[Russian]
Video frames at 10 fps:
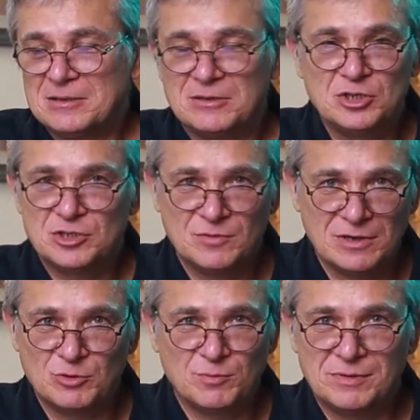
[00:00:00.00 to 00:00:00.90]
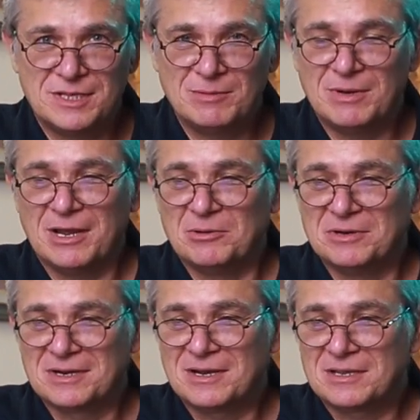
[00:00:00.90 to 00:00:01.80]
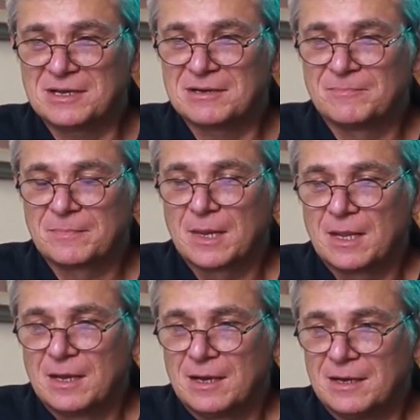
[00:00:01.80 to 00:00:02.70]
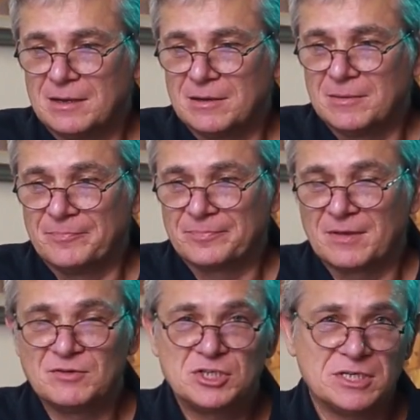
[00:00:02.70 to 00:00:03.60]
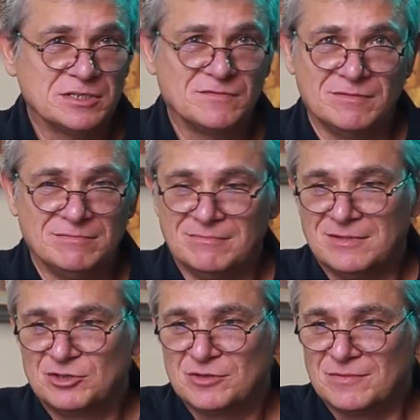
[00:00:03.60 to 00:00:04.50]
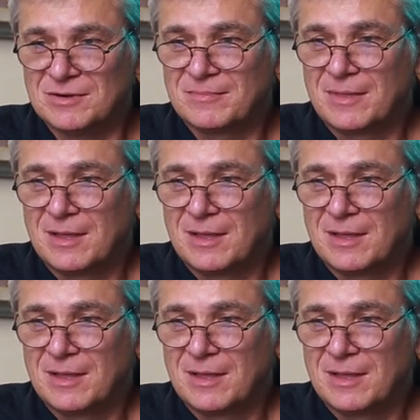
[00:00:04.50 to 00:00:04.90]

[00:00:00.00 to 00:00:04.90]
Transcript: Ничего не употребляю, никаких э, веществ, ничего.